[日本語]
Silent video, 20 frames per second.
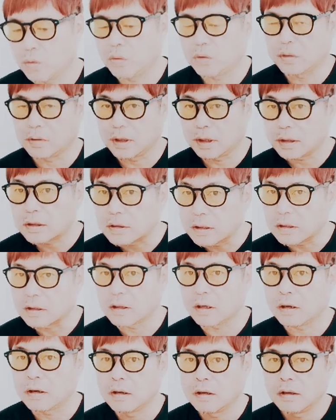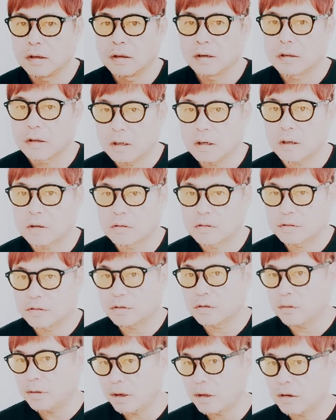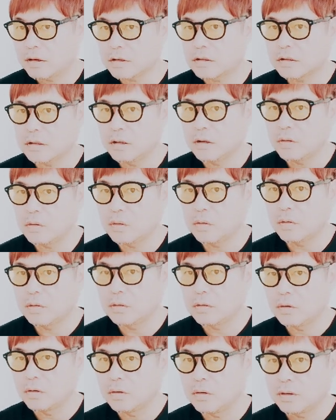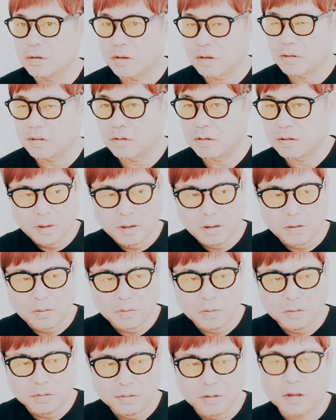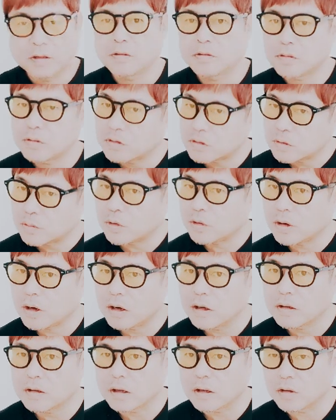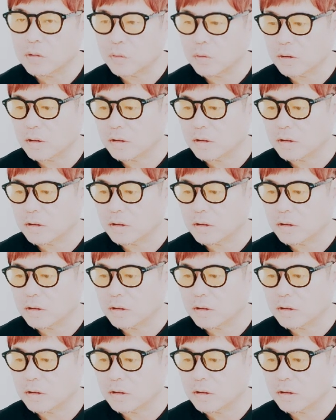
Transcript: 多くなっていた。から、薬を減らしていこうという、あの、スケジュールも書いたりと